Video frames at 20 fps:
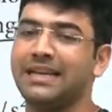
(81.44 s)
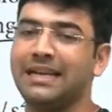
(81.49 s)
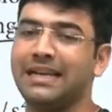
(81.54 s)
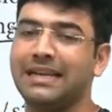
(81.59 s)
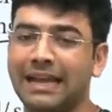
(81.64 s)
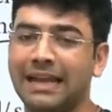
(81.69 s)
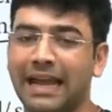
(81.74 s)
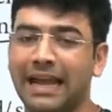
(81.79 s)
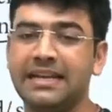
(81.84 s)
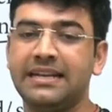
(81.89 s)
में
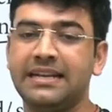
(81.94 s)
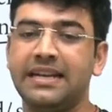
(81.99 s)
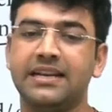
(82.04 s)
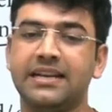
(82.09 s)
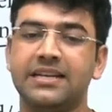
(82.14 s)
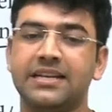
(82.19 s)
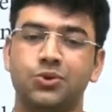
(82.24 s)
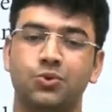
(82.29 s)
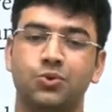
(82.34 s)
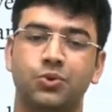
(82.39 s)
से
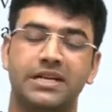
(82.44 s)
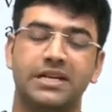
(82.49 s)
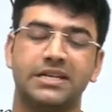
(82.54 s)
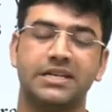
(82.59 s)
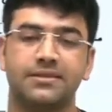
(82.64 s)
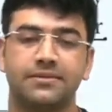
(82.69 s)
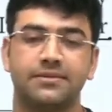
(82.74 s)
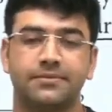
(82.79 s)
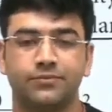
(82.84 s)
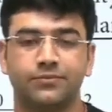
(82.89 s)
19
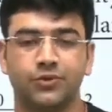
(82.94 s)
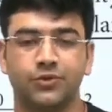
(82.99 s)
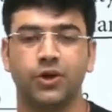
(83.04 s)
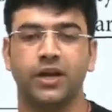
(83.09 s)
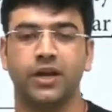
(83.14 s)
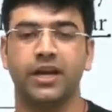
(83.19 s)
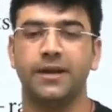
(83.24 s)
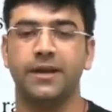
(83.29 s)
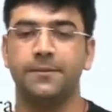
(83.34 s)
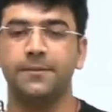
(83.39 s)
स्टूडेंट्स
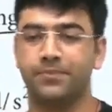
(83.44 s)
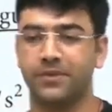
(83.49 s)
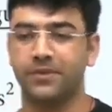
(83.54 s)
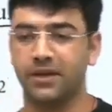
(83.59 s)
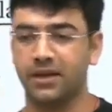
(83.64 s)
जो है